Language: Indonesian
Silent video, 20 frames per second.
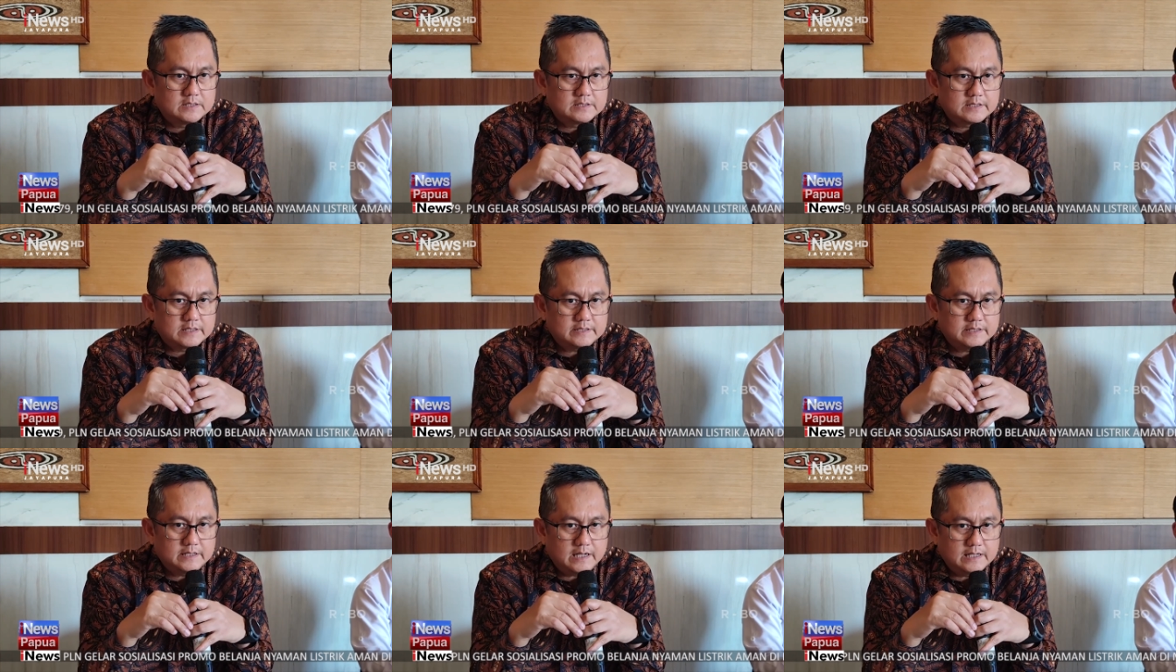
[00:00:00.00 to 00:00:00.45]

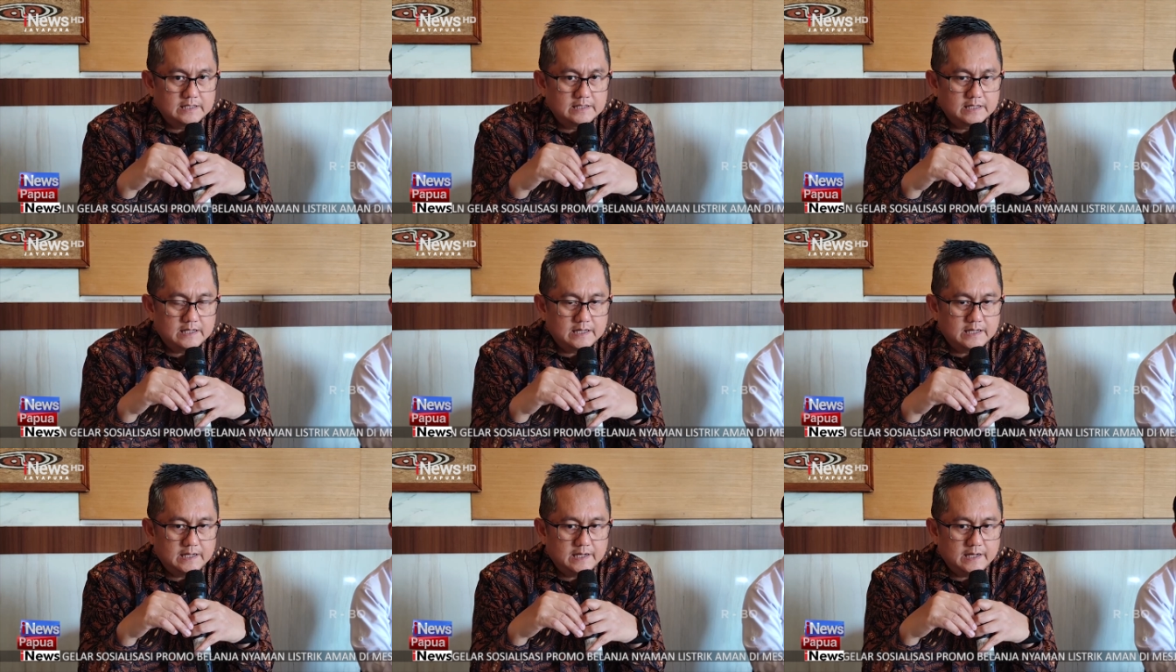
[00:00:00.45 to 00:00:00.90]
Nanti
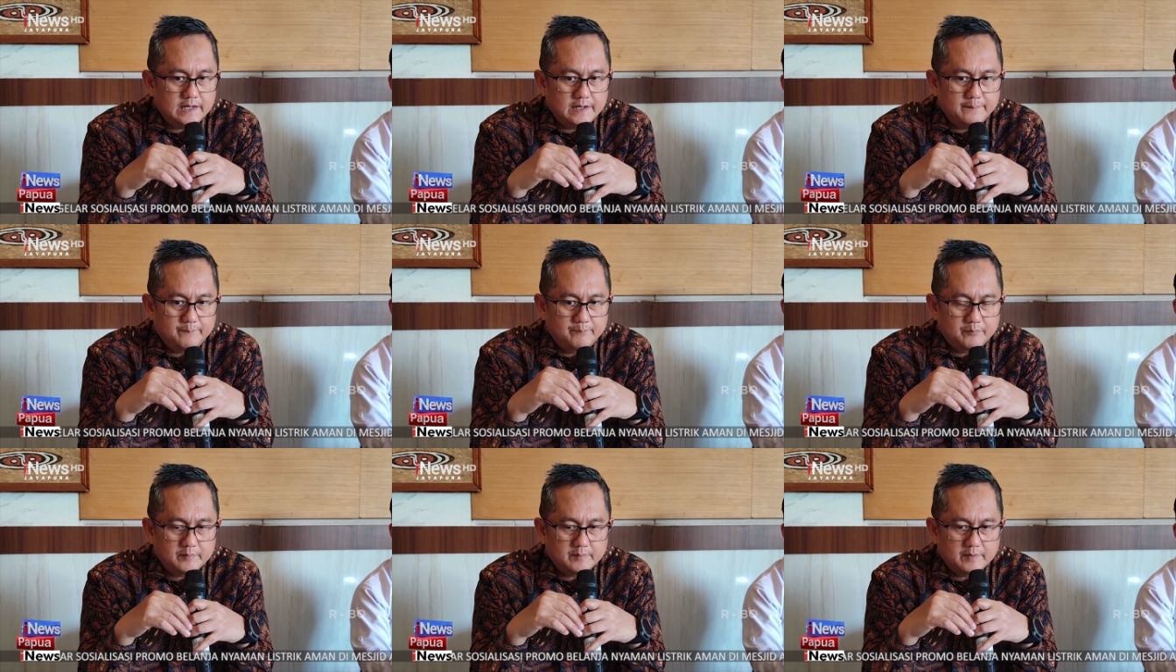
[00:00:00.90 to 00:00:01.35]
ada
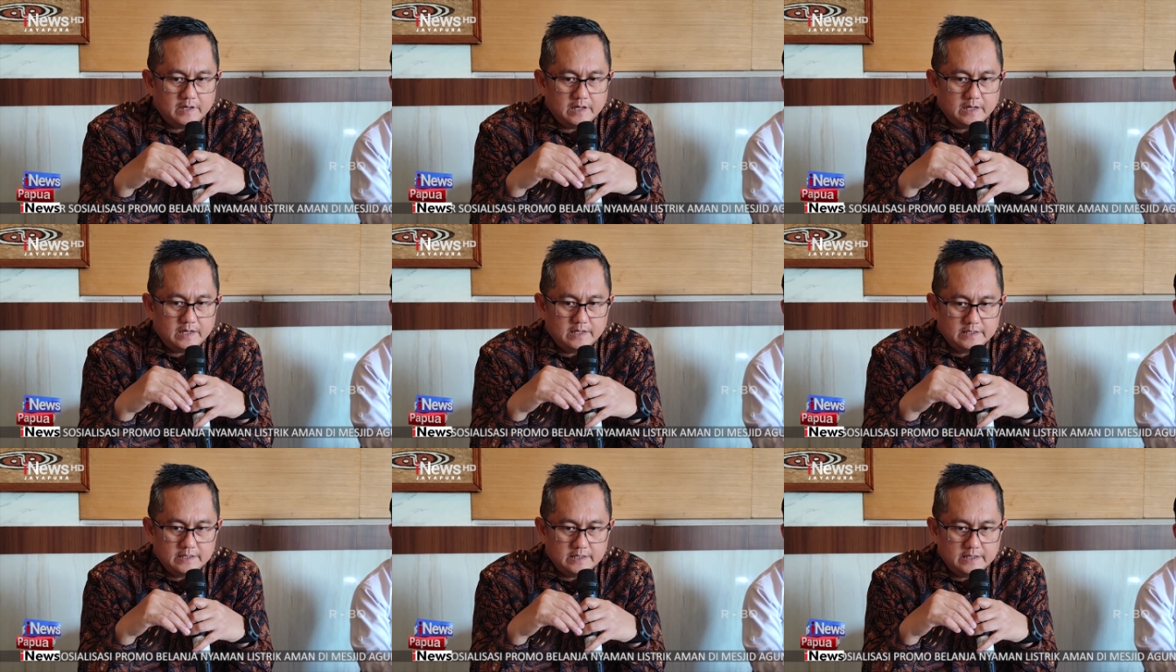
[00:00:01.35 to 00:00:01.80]

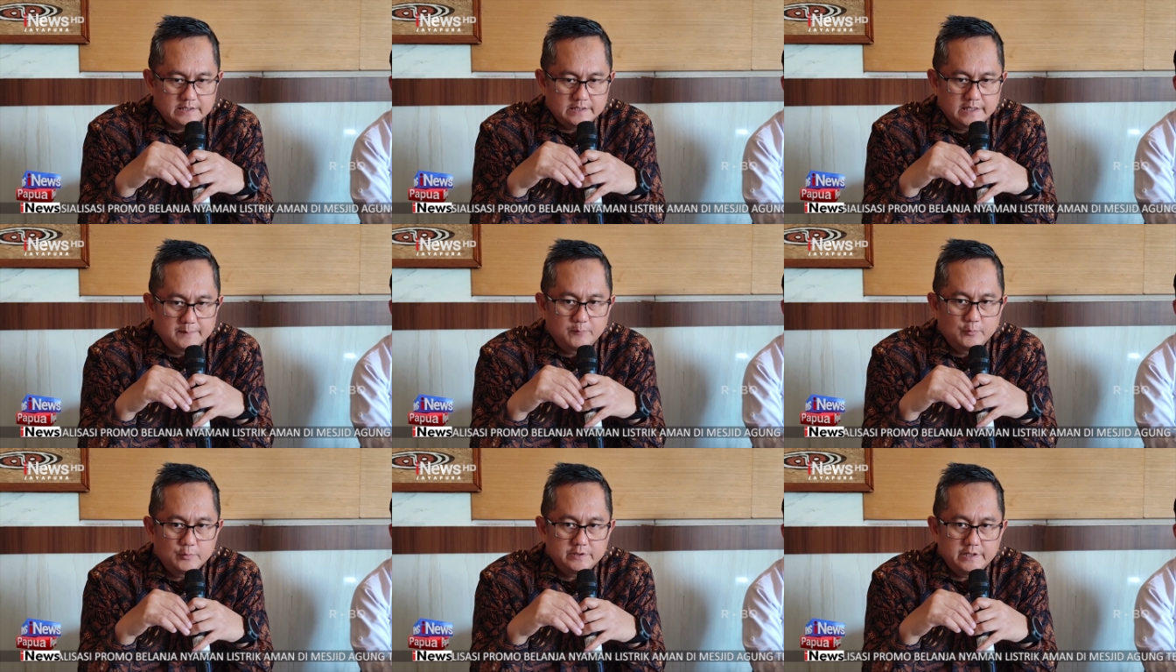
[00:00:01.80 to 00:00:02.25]
uh,
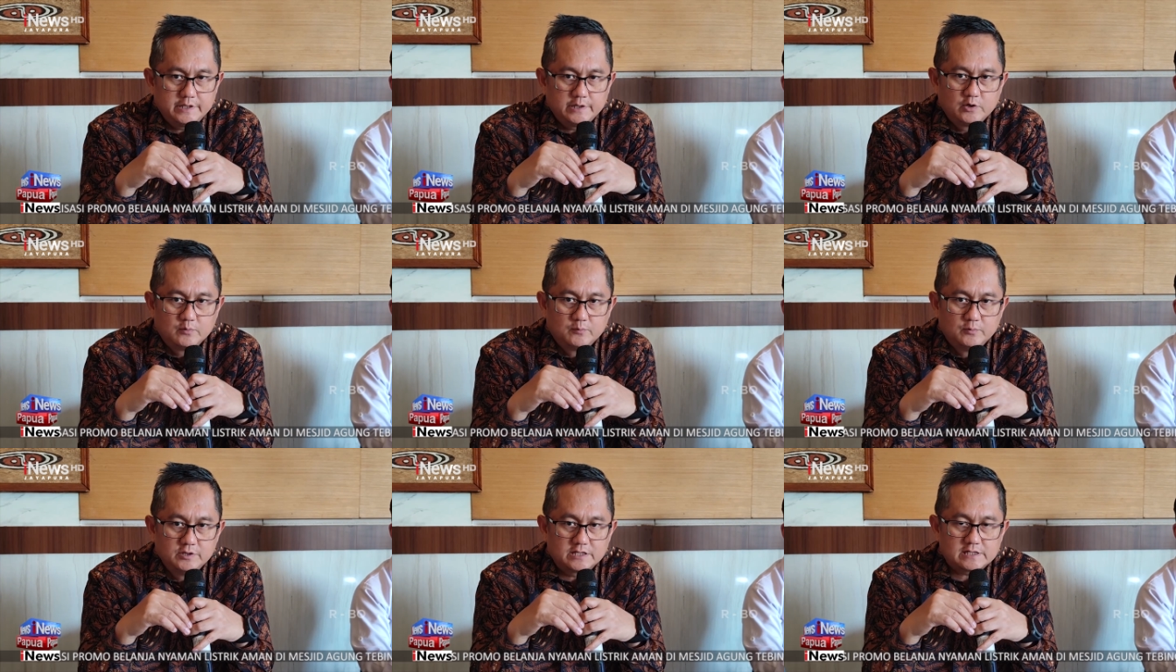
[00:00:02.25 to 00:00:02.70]
deputi
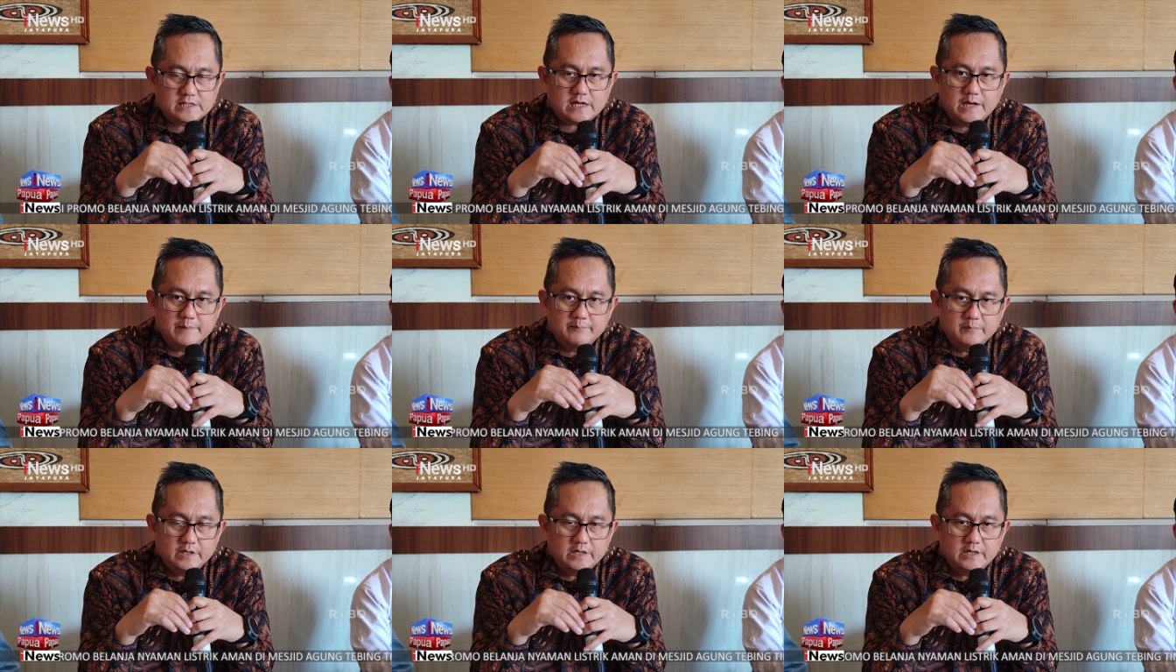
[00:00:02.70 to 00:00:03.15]
gubernur
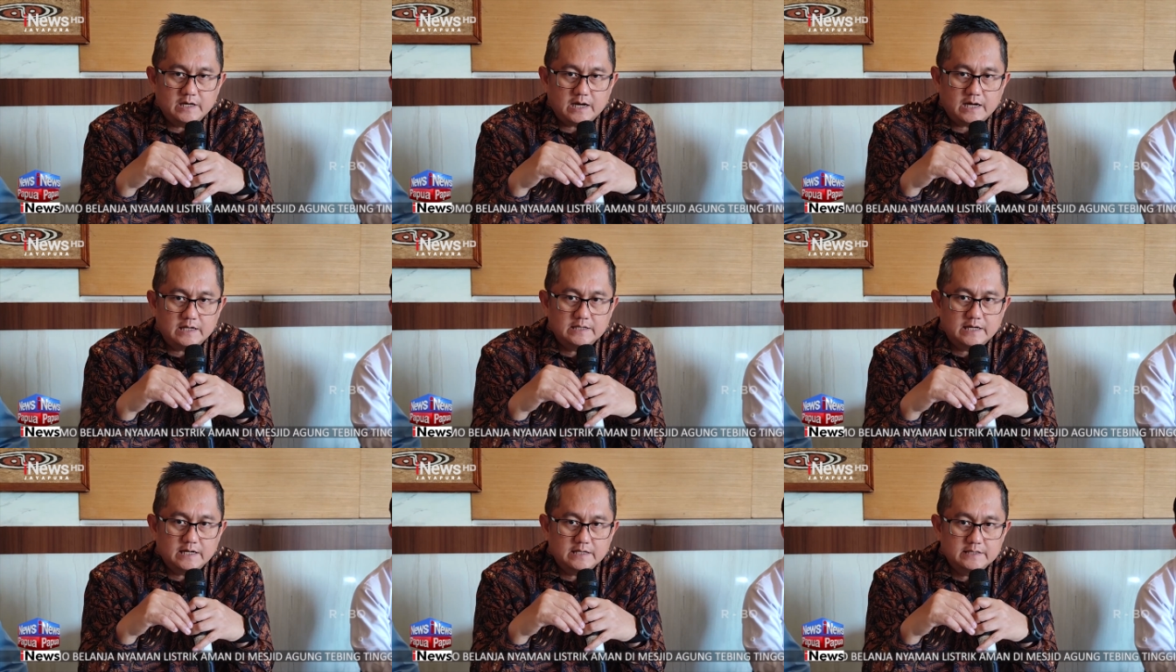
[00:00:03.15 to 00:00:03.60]
kami
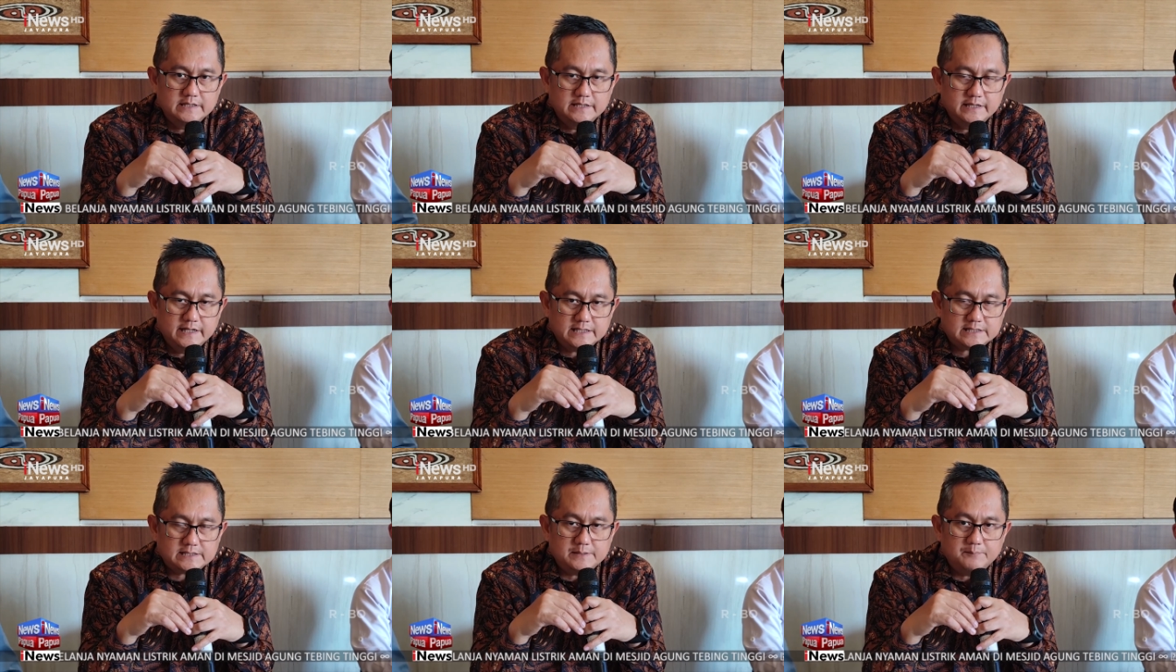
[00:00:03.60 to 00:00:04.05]
akan
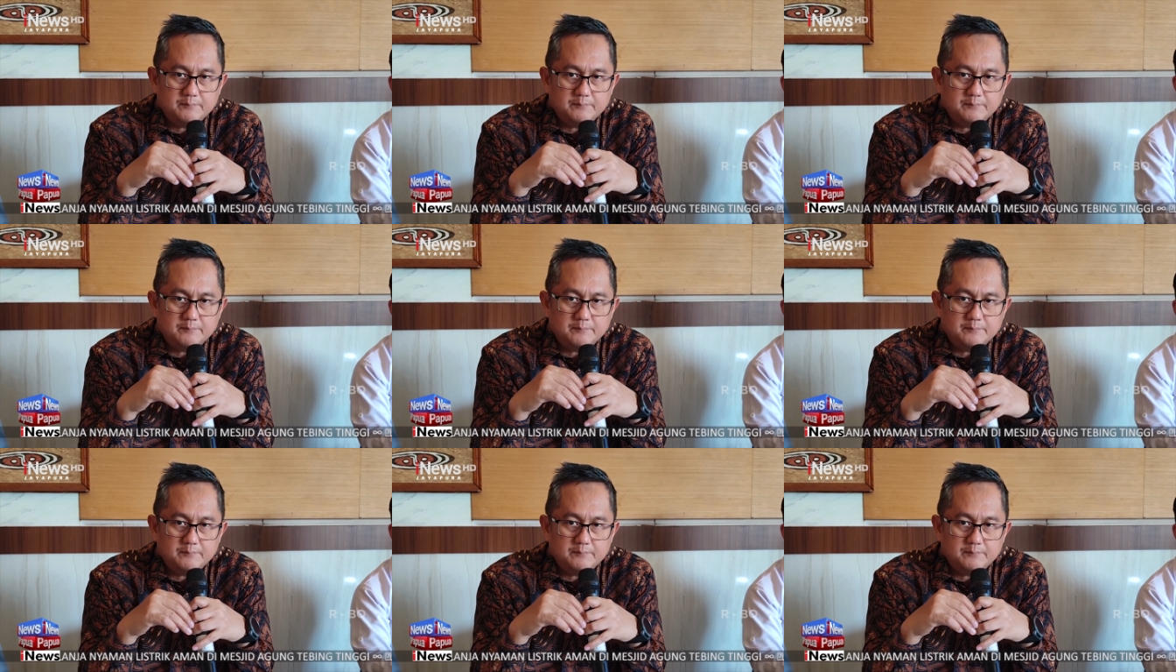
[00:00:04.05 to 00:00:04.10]
hadir,